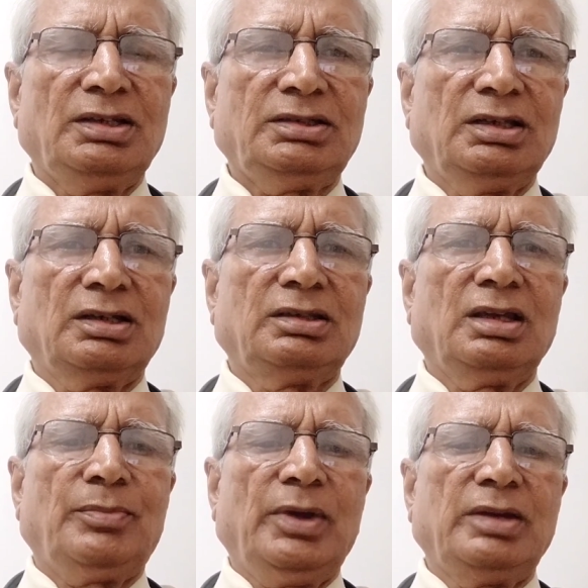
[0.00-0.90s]
इससे
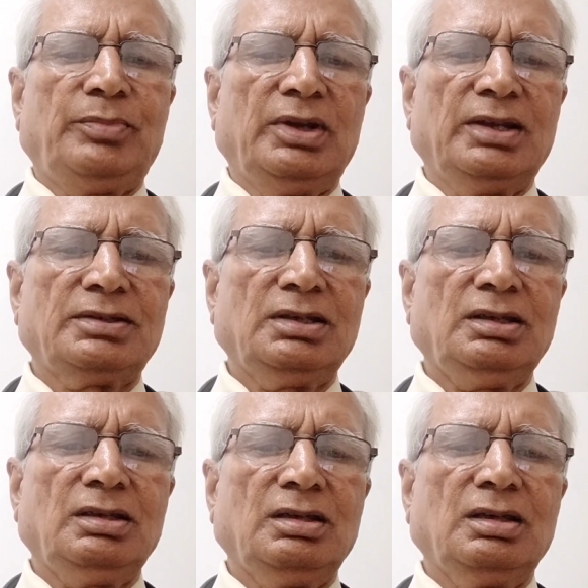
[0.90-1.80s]
अधिक पानी पीने से
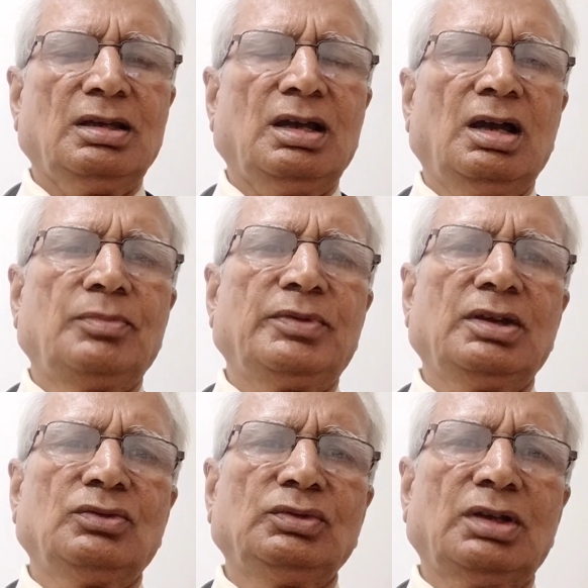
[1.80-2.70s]

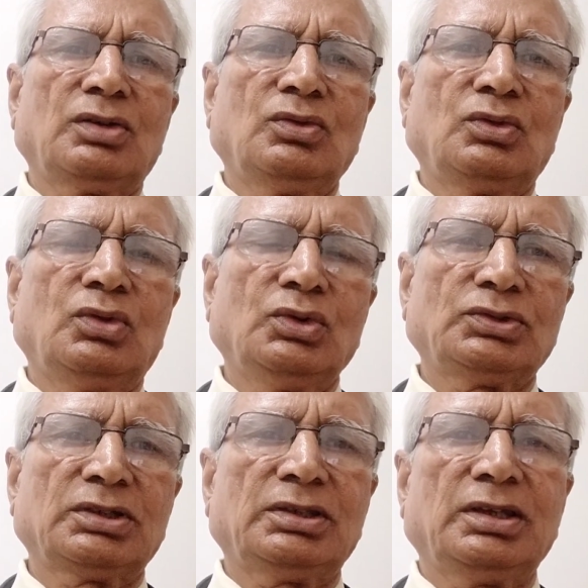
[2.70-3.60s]
आपके उधर रोग हो
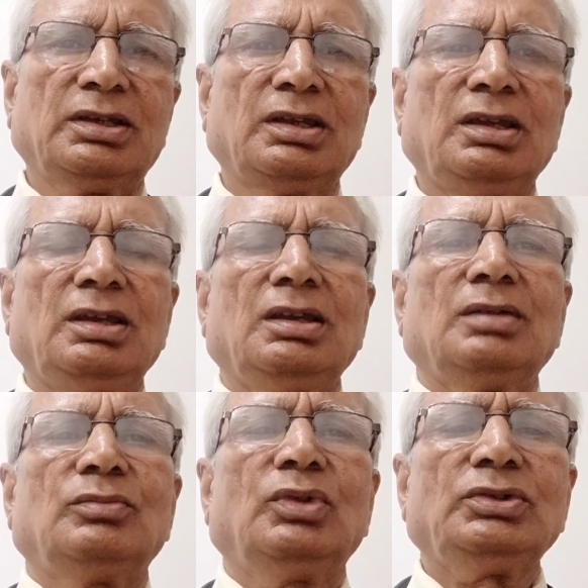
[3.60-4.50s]
सकते हैं
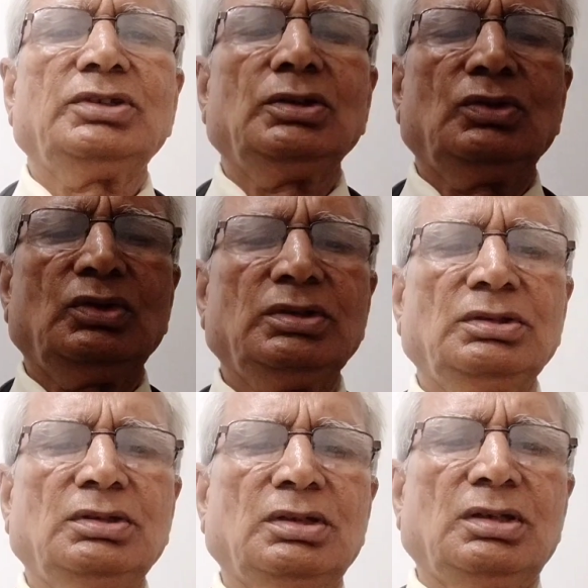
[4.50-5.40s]
बहुत से लोग
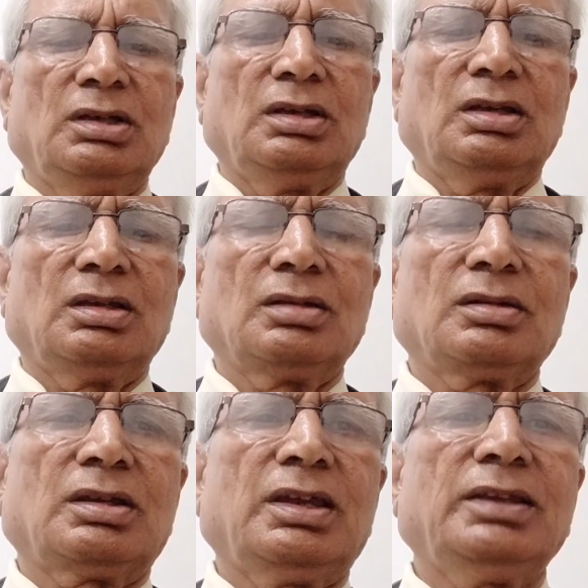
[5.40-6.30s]

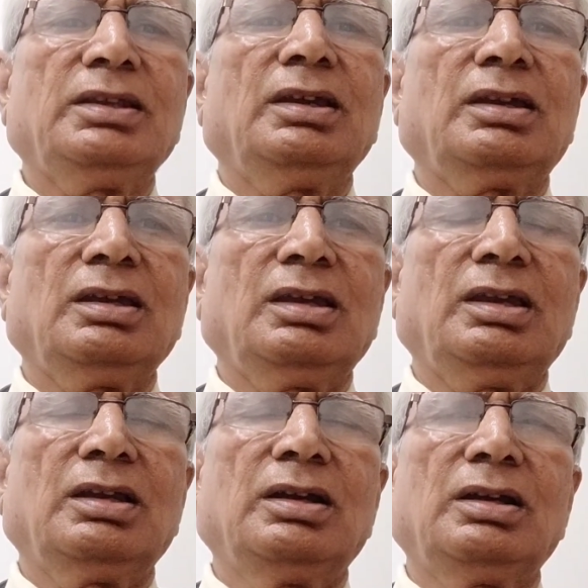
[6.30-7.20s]
कहते हैं कि
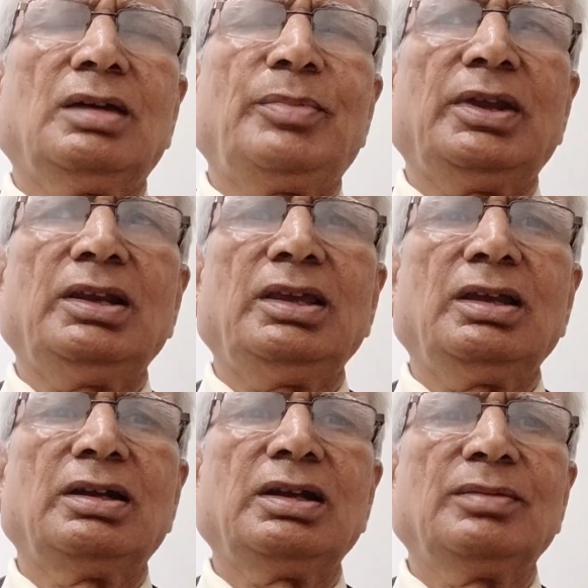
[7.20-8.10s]
एक घंटा पहले
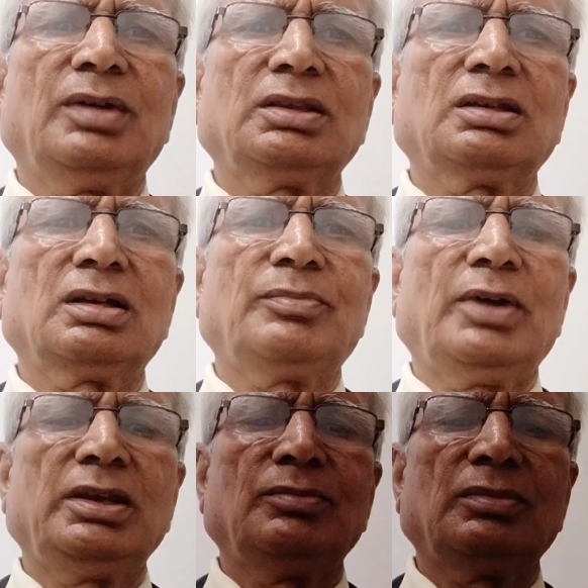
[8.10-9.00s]
एक घंटे बाद तक
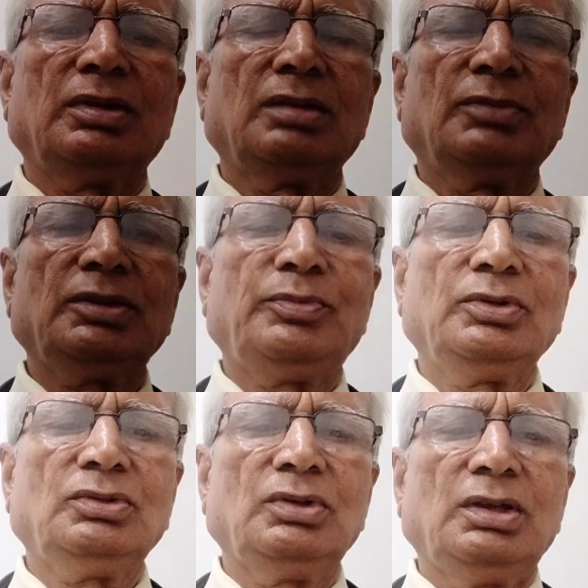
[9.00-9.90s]
पानी मत
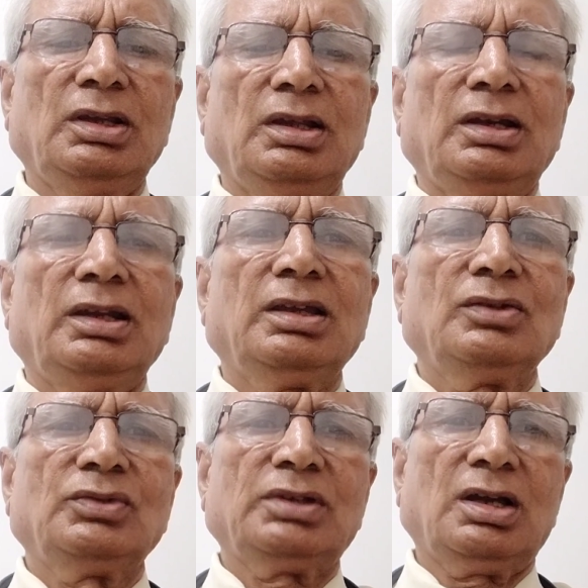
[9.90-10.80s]
पियो
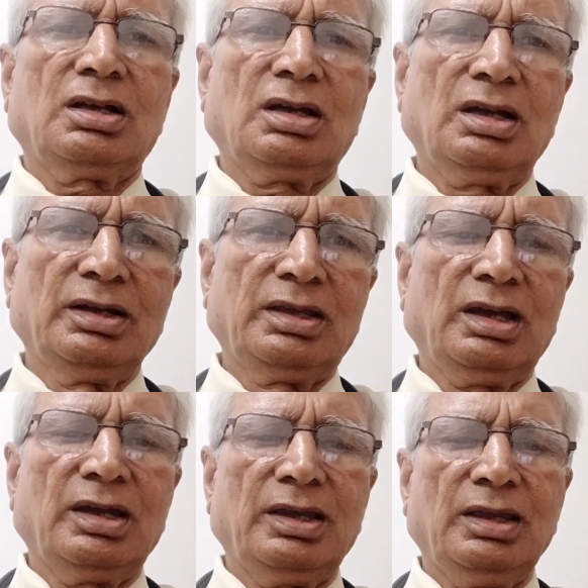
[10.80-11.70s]
लेकिन उसका कारण
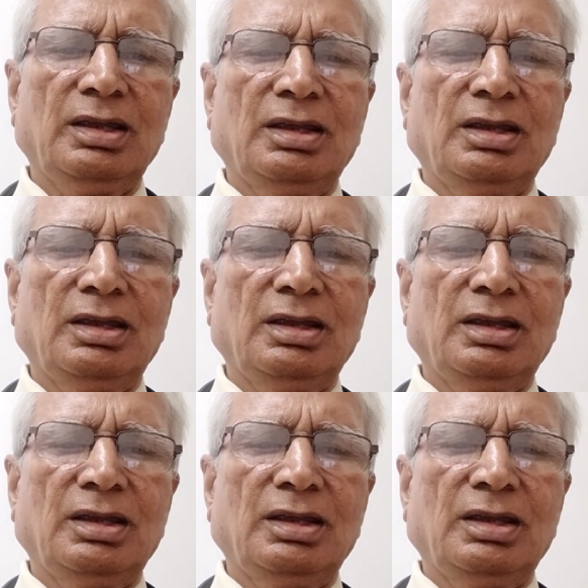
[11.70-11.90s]
क्या है